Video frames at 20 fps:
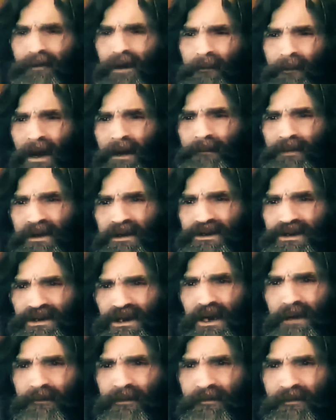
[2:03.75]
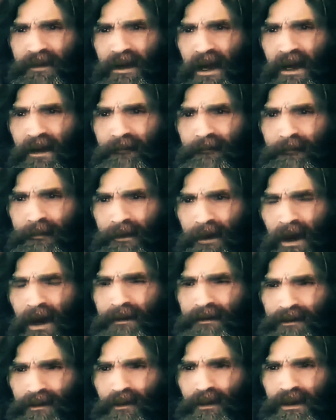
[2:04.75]
Мне может быть стыдно за то, что
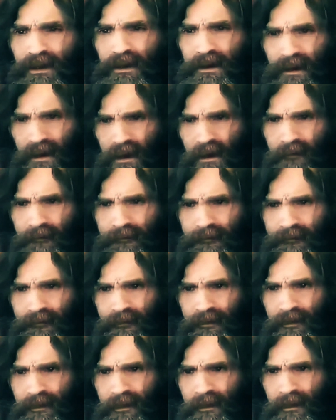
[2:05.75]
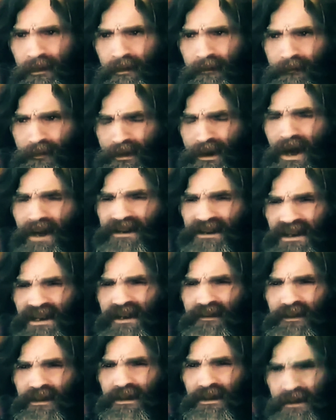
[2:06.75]
я не сделал достаточно. Что я
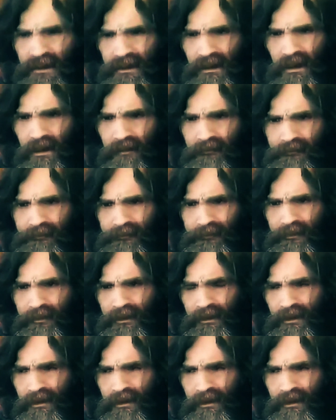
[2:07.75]
недостаточно отдал.